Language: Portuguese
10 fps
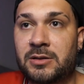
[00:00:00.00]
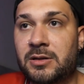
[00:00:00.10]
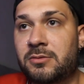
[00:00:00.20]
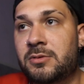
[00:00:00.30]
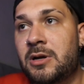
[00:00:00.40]

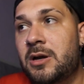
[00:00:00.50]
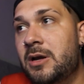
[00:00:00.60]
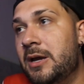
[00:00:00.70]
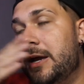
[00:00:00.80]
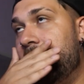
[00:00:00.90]
Então,
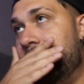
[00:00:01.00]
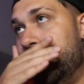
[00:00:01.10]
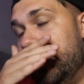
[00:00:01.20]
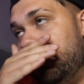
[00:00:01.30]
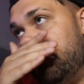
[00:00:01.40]

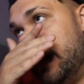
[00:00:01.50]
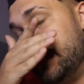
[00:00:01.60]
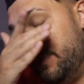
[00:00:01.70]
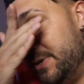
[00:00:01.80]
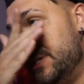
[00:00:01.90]
é
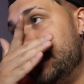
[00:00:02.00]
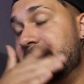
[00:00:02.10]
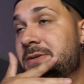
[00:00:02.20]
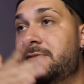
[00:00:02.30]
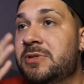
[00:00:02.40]
basicamente
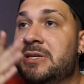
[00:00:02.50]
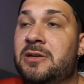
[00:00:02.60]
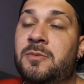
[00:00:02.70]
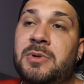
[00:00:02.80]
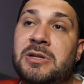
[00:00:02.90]
isso. Você está
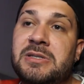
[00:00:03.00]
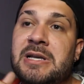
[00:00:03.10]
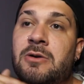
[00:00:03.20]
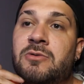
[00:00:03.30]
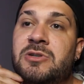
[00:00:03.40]
num plano de
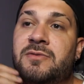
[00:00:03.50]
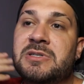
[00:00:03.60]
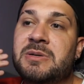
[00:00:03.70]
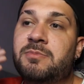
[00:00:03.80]
saúde, você